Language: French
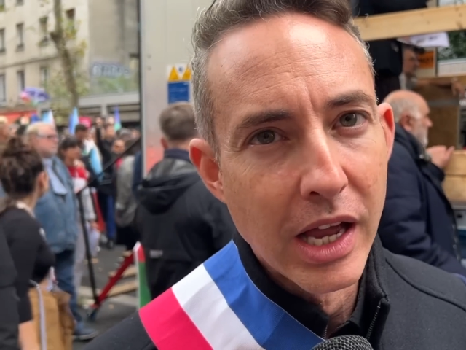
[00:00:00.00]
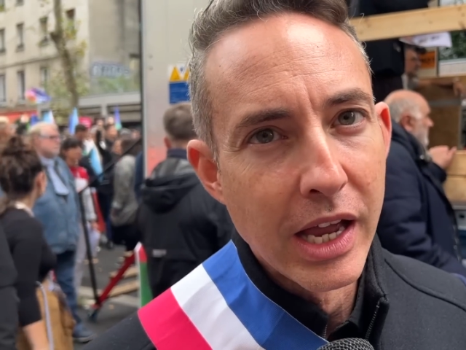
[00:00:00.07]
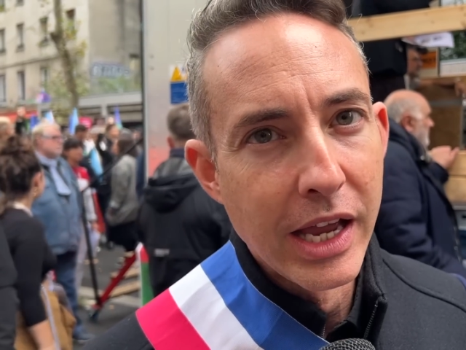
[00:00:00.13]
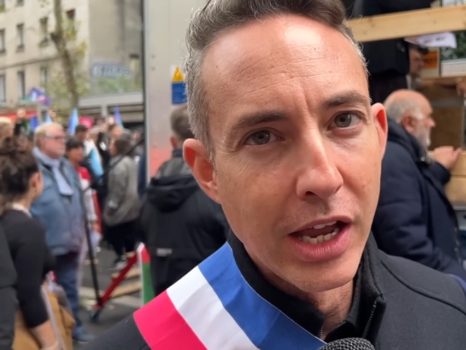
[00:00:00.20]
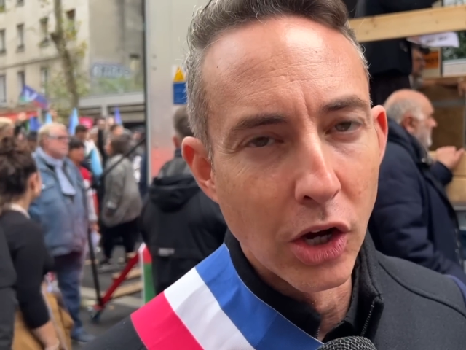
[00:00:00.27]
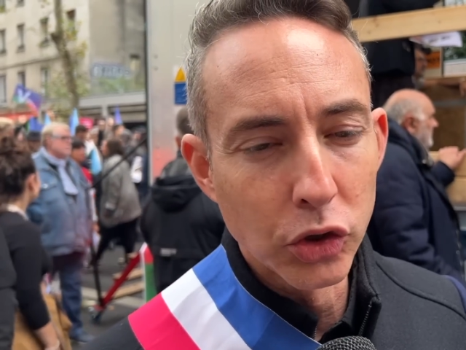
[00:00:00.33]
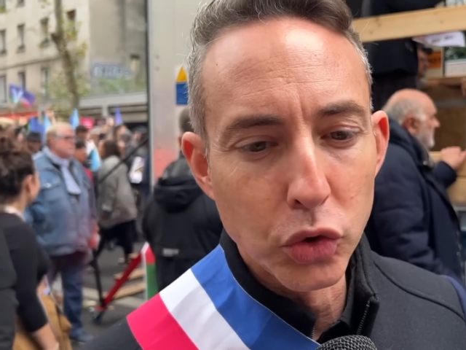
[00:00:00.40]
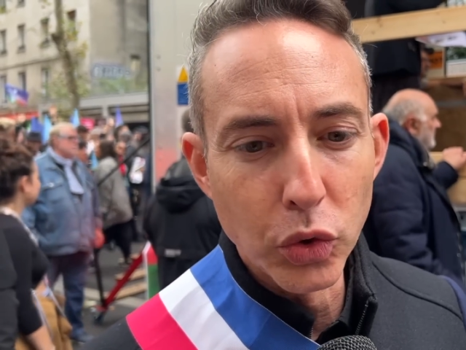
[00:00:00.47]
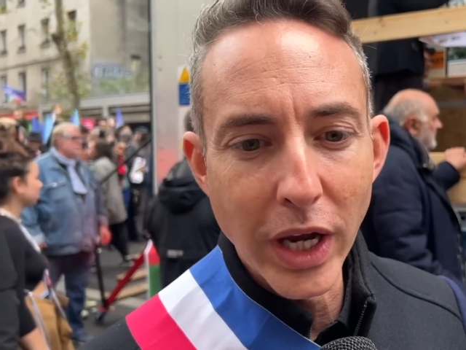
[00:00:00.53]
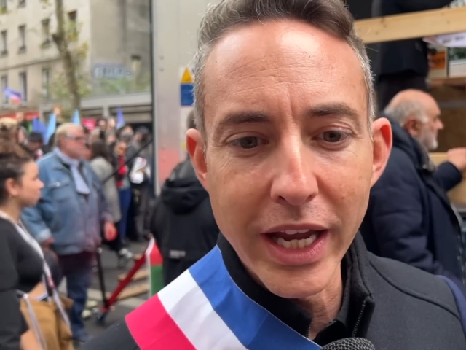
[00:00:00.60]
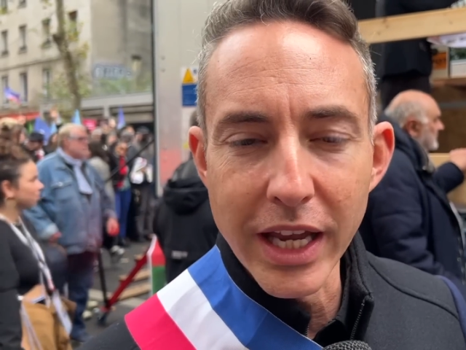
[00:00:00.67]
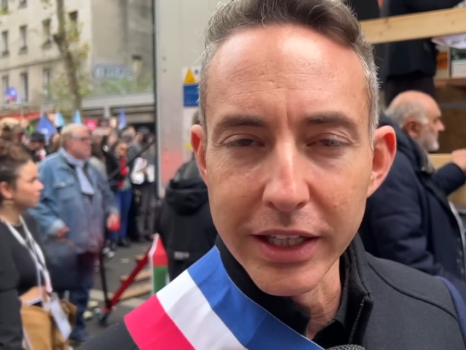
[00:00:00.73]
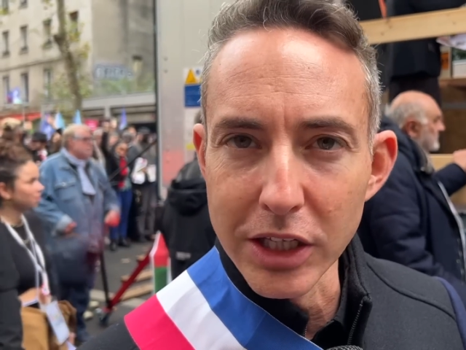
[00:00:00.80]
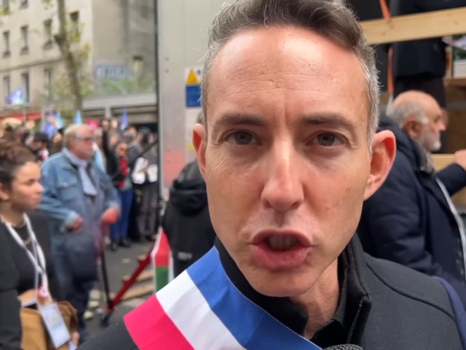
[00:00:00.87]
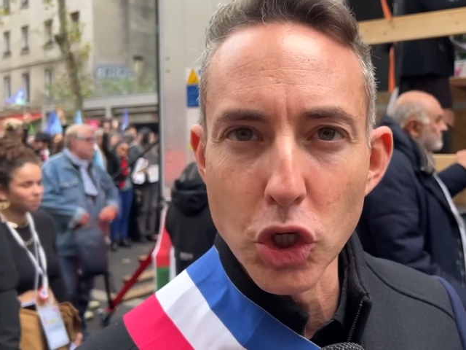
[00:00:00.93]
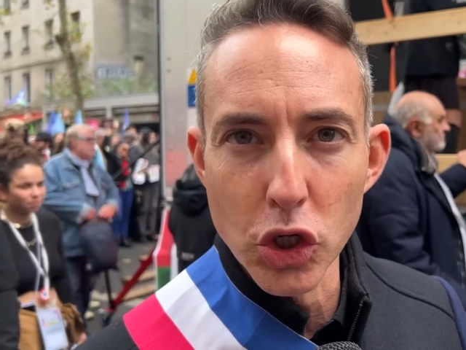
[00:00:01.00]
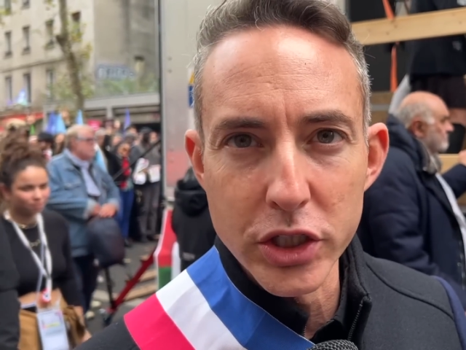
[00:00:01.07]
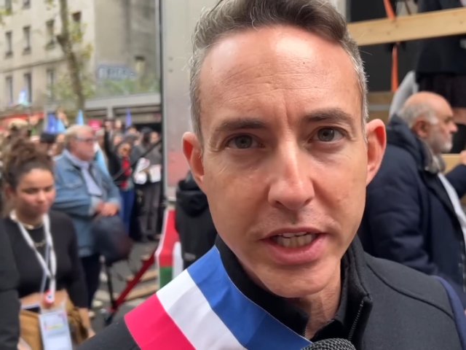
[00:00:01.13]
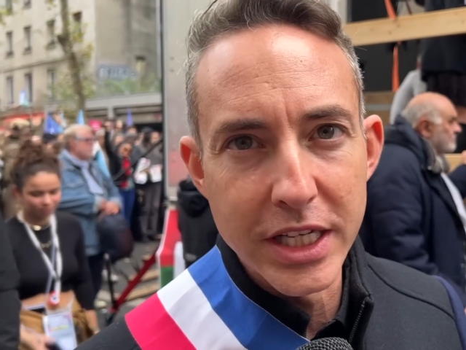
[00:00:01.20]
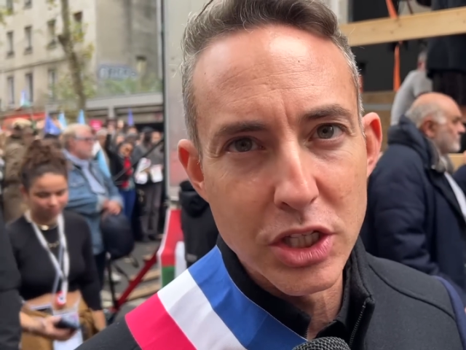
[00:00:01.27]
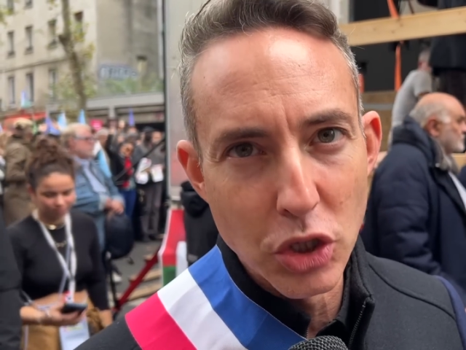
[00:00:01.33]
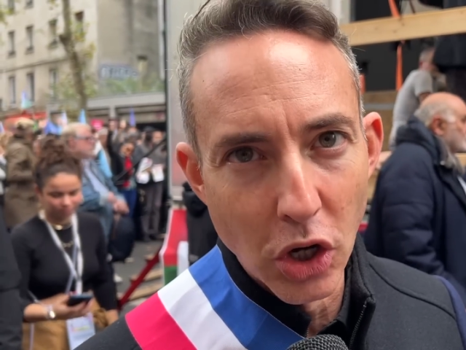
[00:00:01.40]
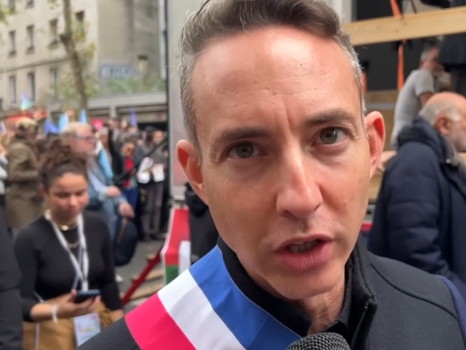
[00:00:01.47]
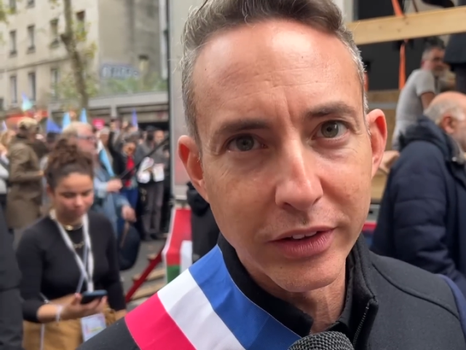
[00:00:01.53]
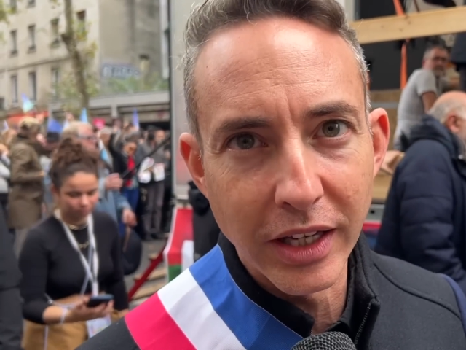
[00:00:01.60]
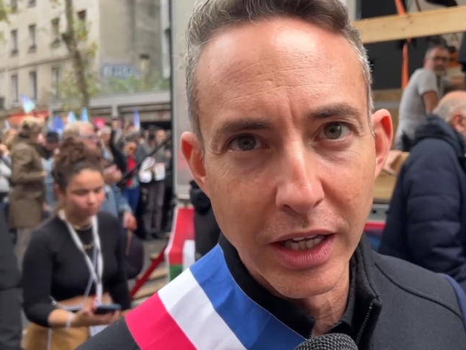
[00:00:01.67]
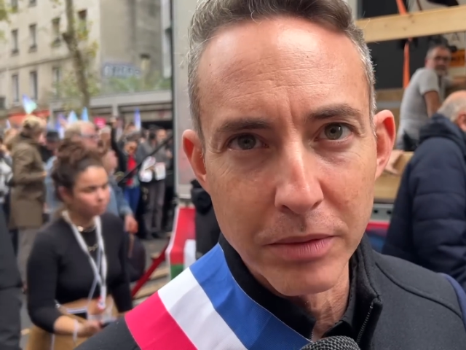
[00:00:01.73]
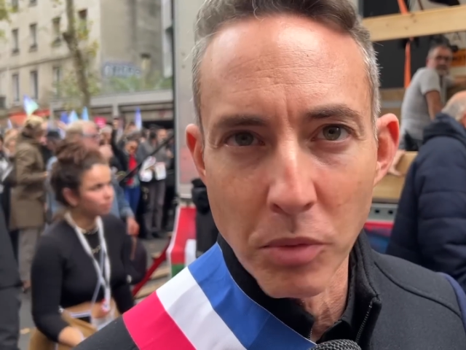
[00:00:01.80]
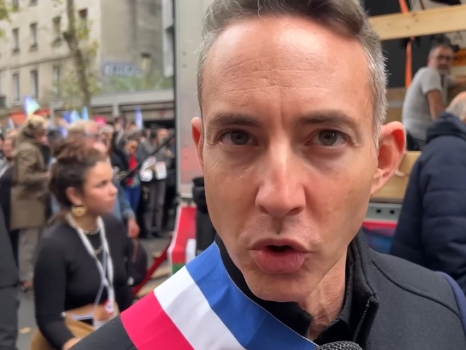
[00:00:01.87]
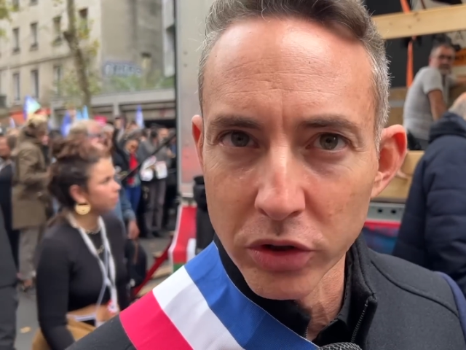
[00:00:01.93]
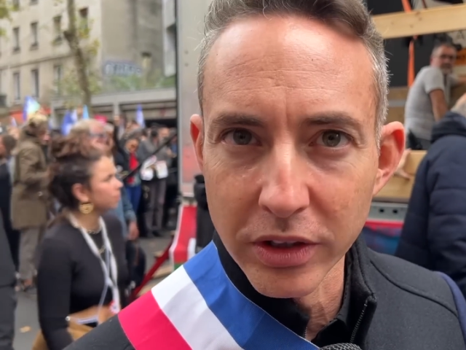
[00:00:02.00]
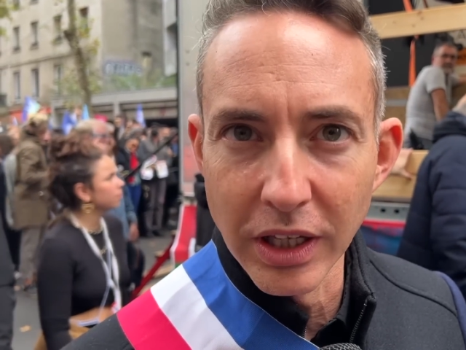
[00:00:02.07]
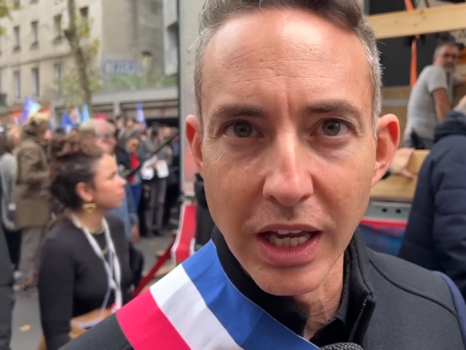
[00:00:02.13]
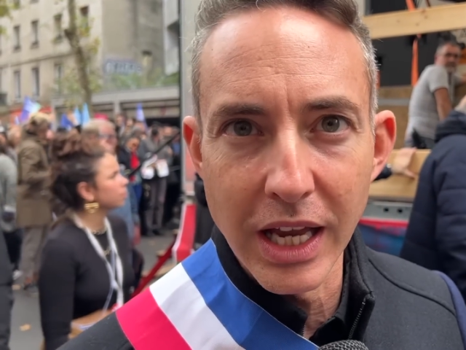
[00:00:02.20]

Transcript: Et en tout cas, il y a des choses qui sont en train de monter